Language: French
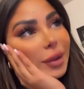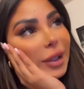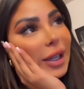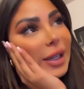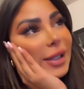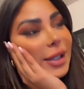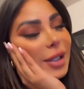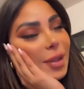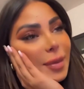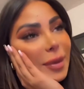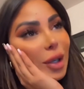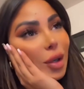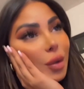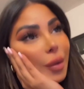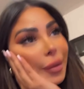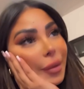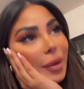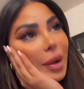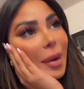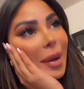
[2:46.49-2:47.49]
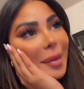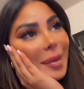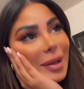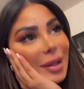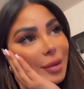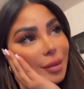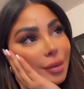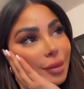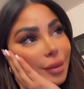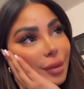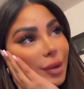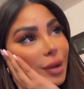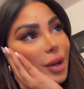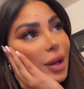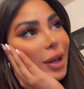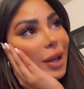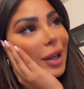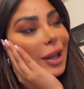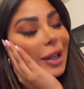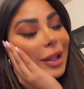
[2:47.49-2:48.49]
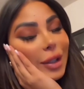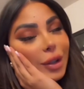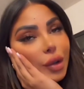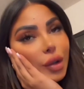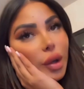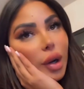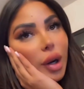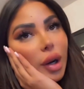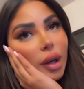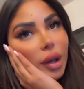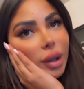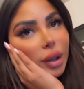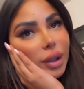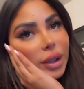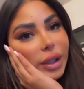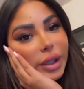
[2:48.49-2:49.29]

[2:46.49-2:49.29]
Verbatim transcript: On a essayé de mettre le feu à ma maison. Genre,